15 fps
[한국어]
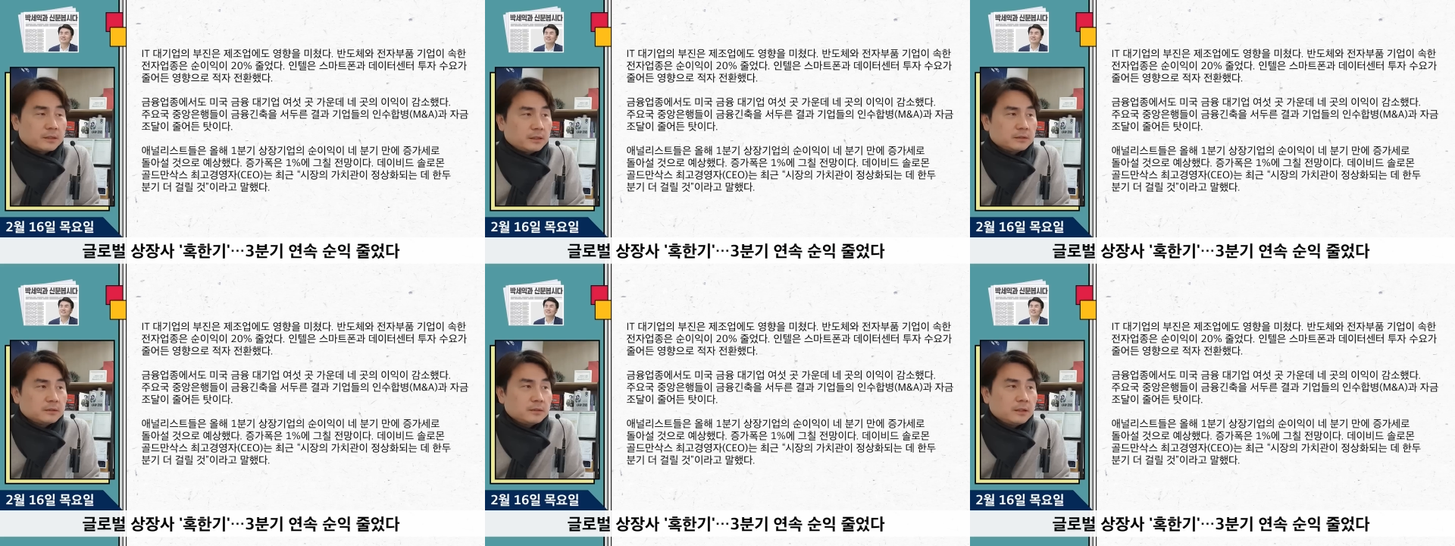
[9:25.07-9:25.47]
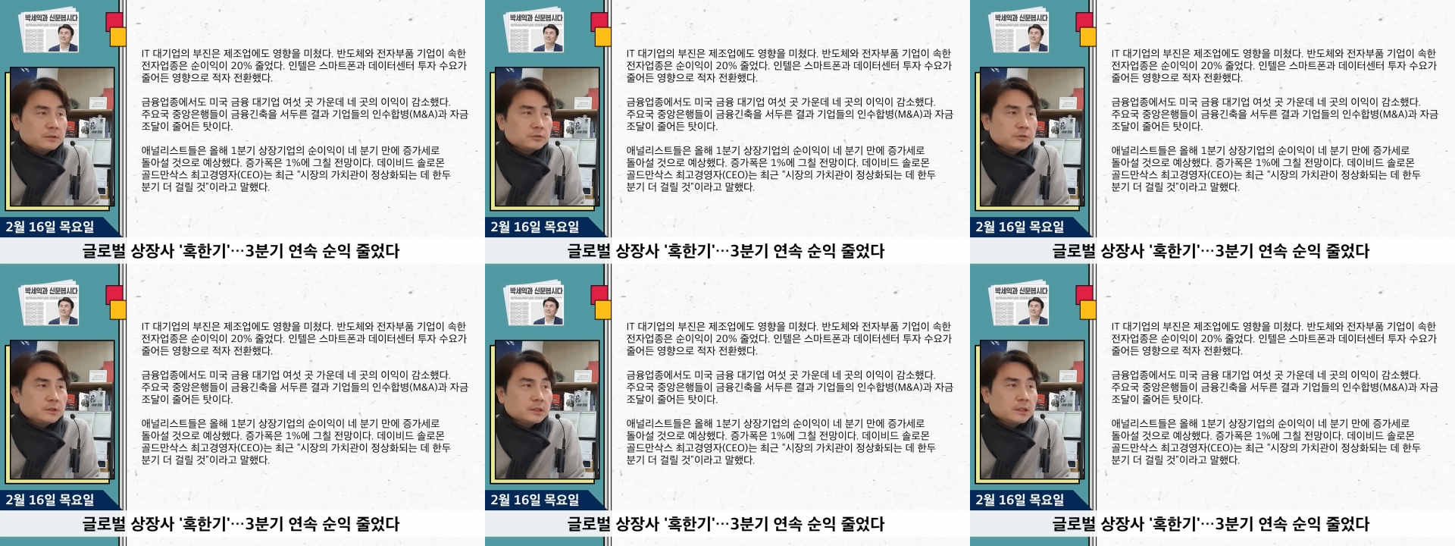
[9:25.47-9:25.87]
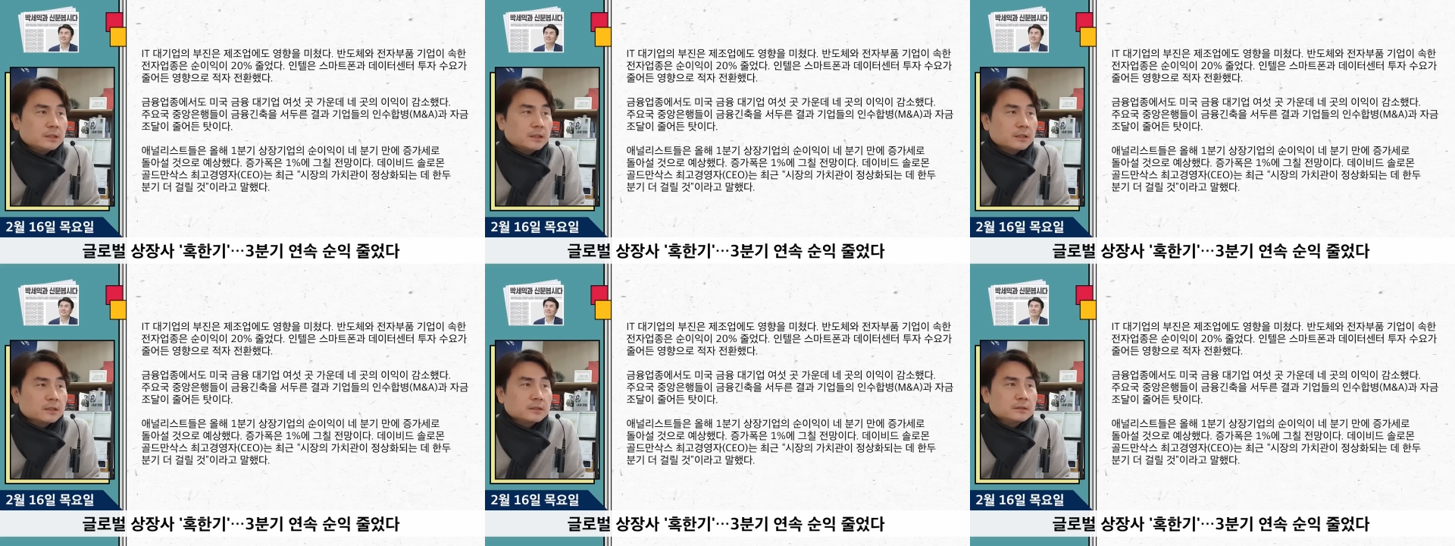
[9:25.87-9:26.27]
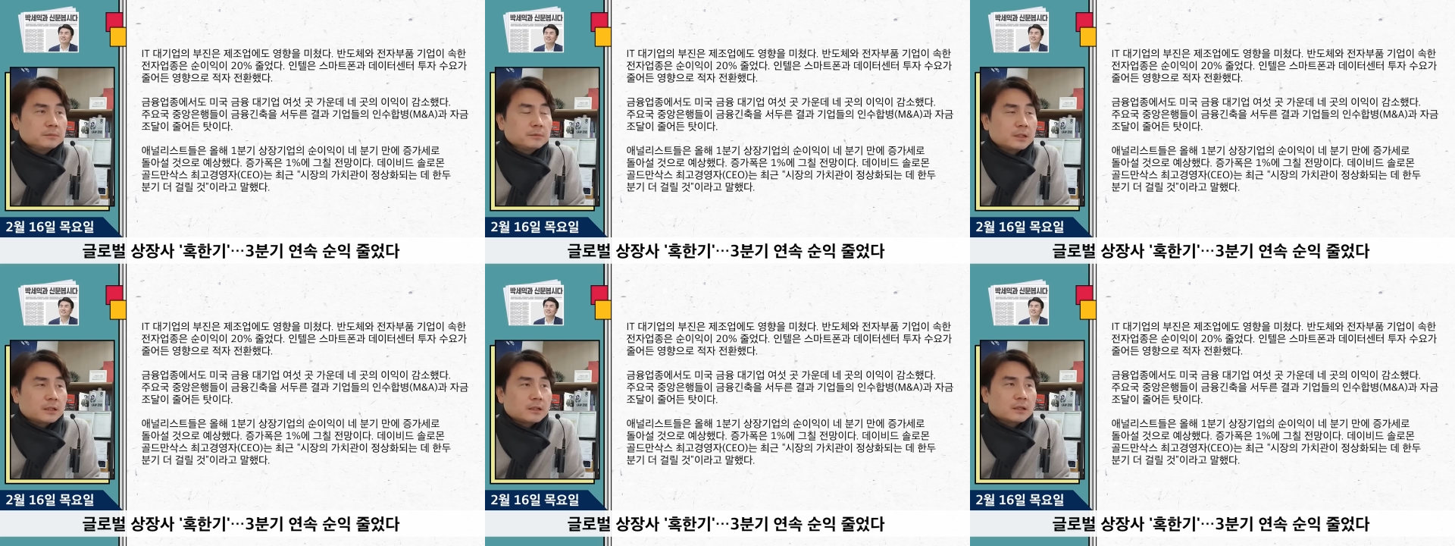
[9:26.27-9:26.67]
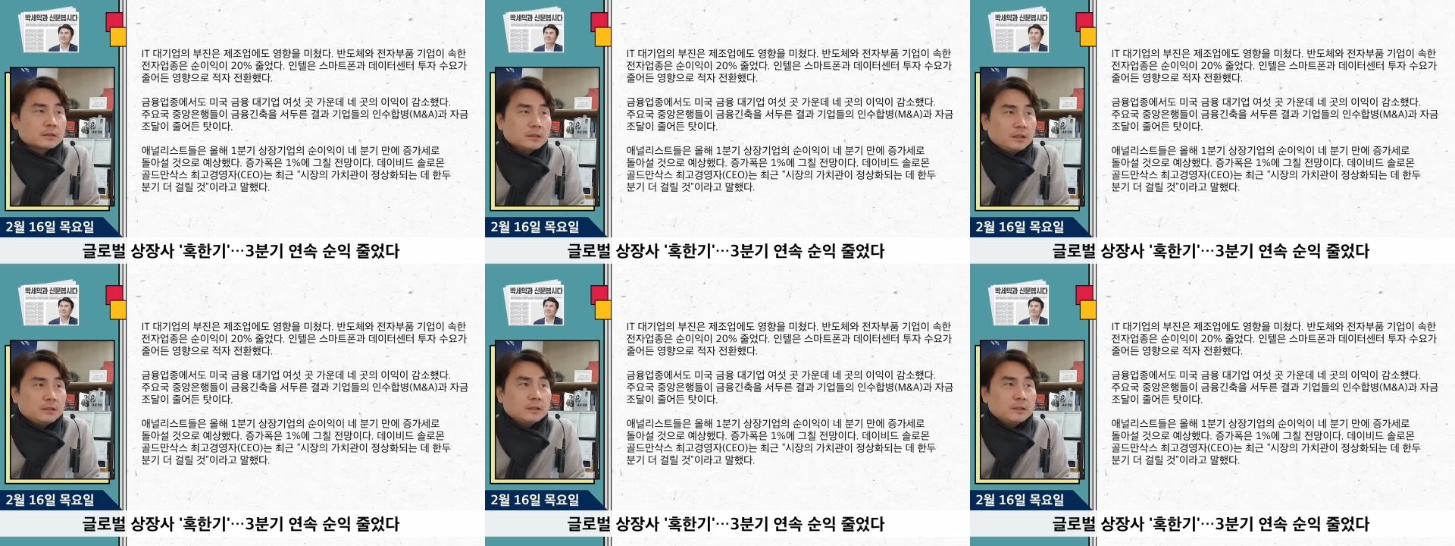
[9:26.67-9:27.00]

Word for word: 테슬라 주식이 낫겠습니까? 당연히